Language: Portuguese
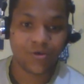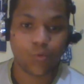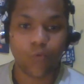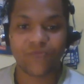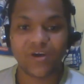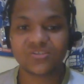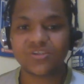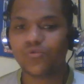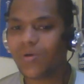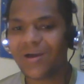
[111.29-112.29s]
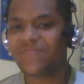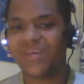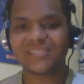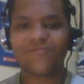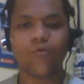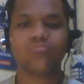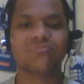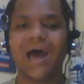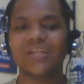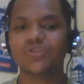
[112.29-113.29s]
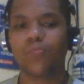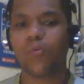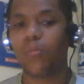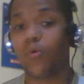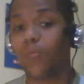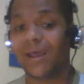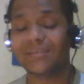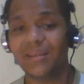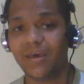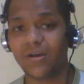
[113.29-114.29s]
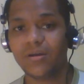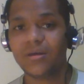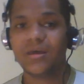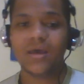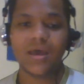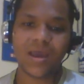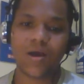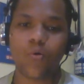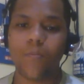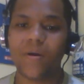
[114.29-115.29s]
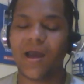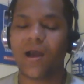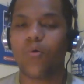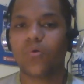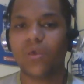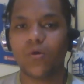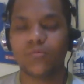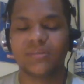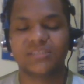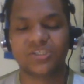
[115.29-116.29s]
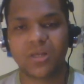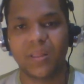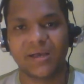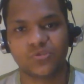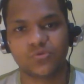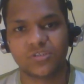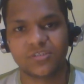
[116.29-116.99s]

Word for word: E Eu confesso que nunca vi essa vontade do público brasileiro em acompanhar qualquer um desses clássicos.